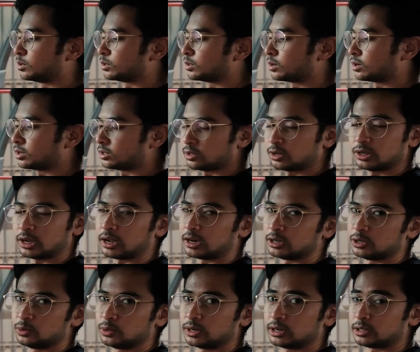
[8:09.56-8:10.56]
motor itu
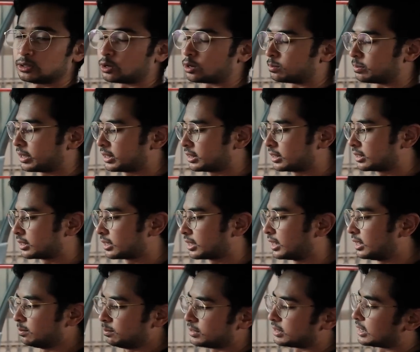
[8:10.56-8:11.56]
ada juga di topet.
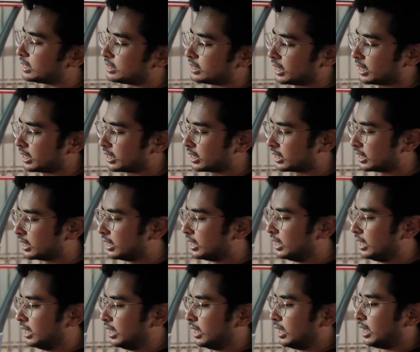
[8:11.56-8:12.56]
kalian bisa cek
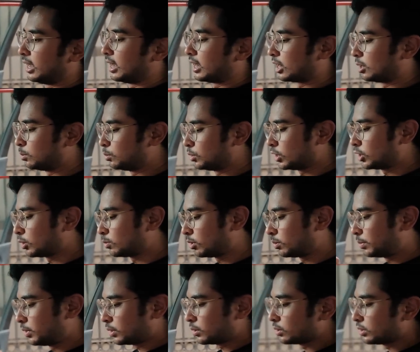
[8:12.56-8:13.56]
kemudian tombol
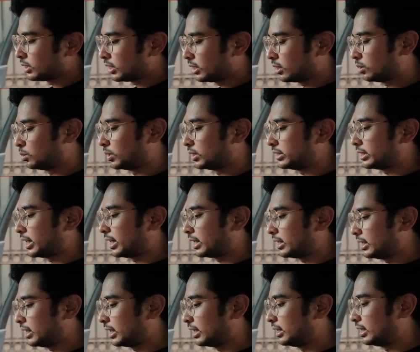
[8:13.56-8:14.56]
berikutnya yang gue
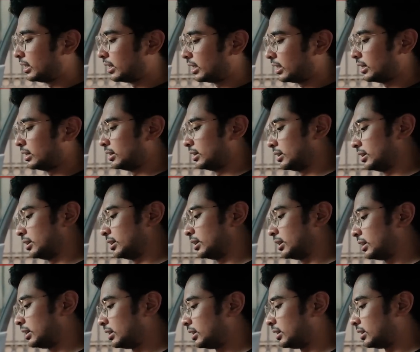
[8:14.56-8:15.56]
cari adalah
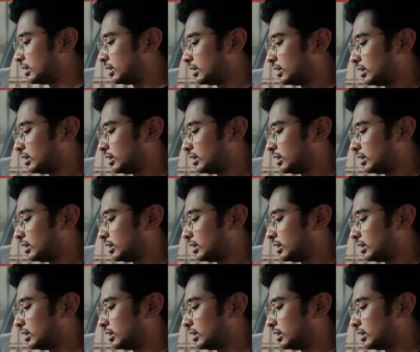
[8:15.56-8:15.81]
ini